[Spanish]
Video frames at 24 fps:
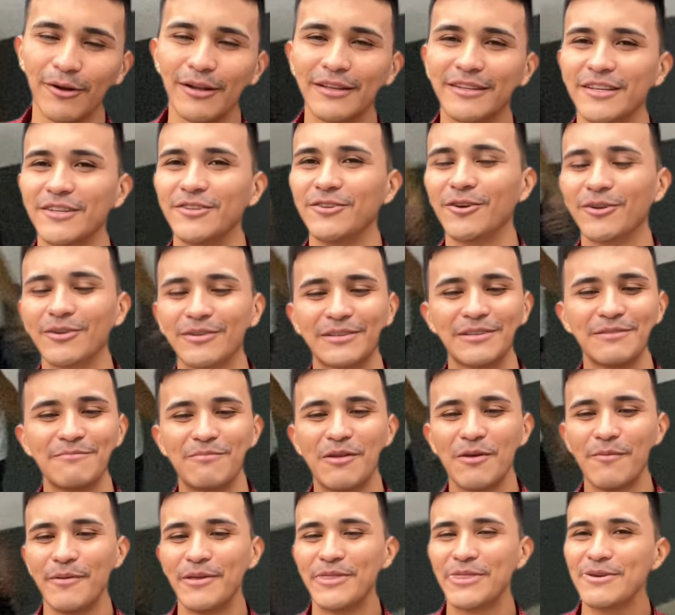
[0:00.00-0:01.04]
del Señor,
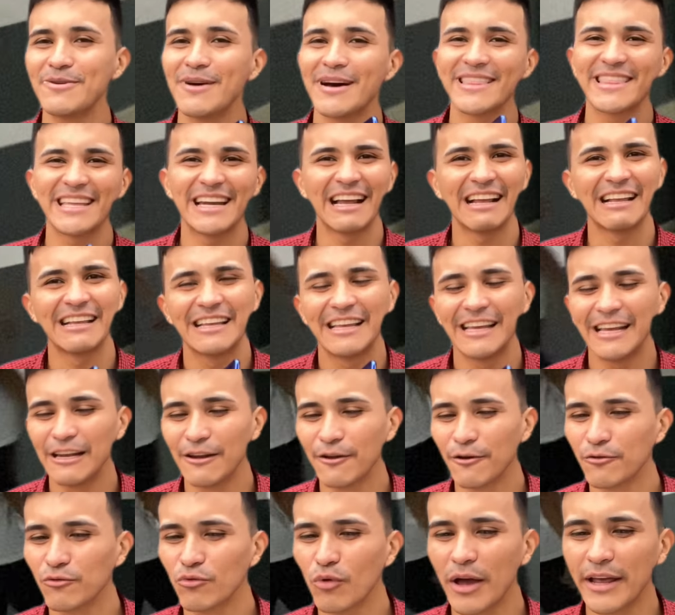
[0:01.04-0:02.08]
simplemente va
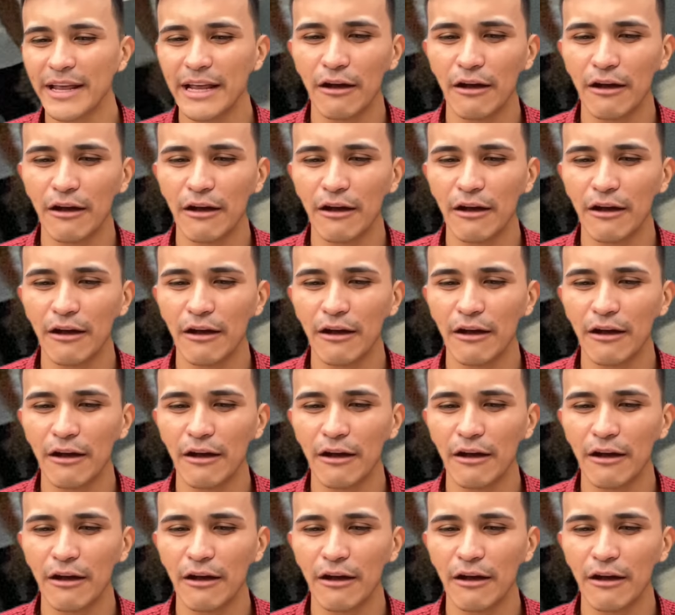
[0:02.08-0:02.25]
tranquilo, no hay